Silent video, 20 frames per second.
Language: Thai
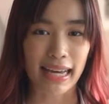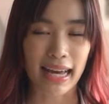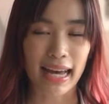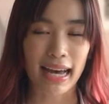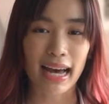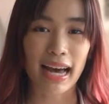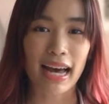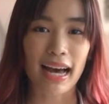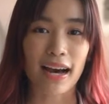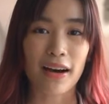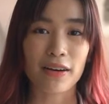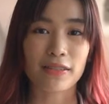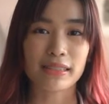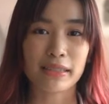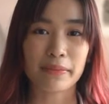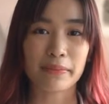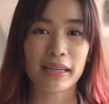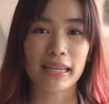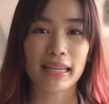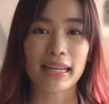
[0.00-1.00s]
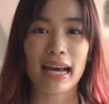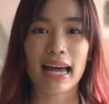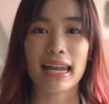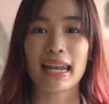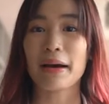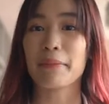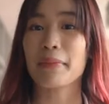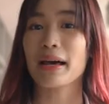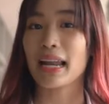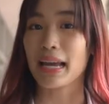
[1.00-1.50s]
งเงี้ยค่ะ เขาจะมีการ
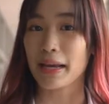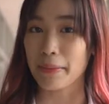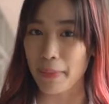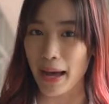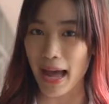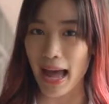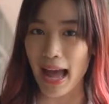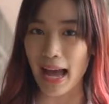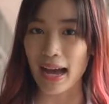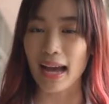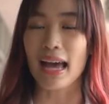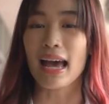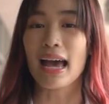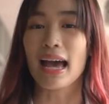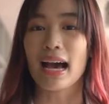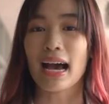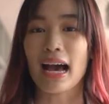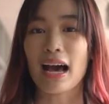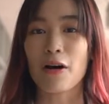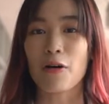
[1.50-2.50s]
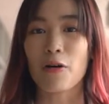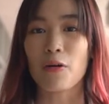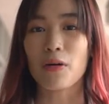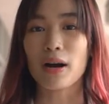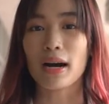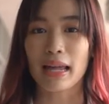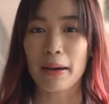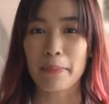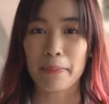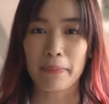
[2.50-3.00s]
ทำอะไรบ้าง เขา
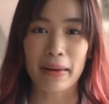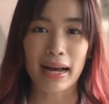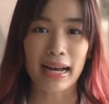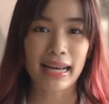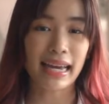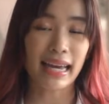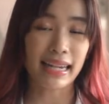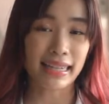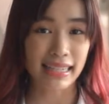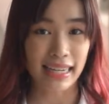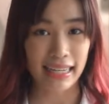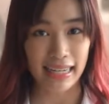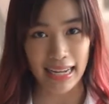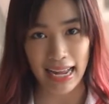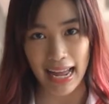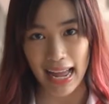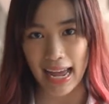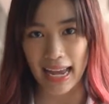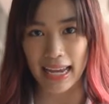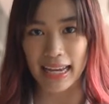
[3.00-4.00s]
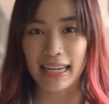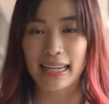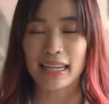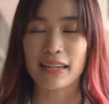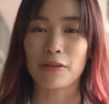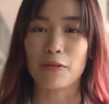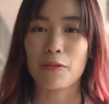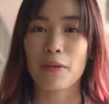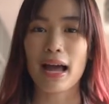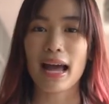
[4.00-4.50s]
ทำมาเก็ตยังไง ห
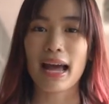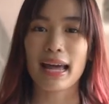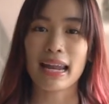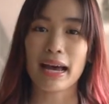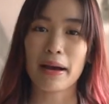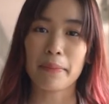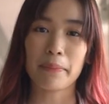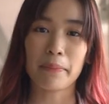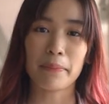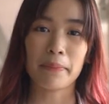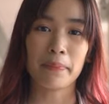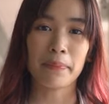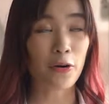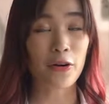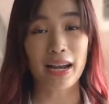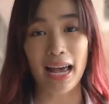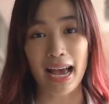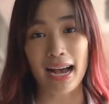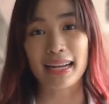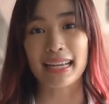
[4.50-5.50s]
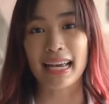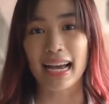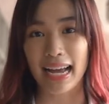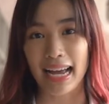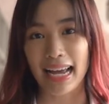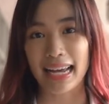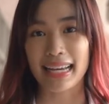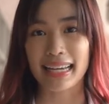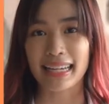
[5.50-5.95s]
รือว่าทำ product ยังไง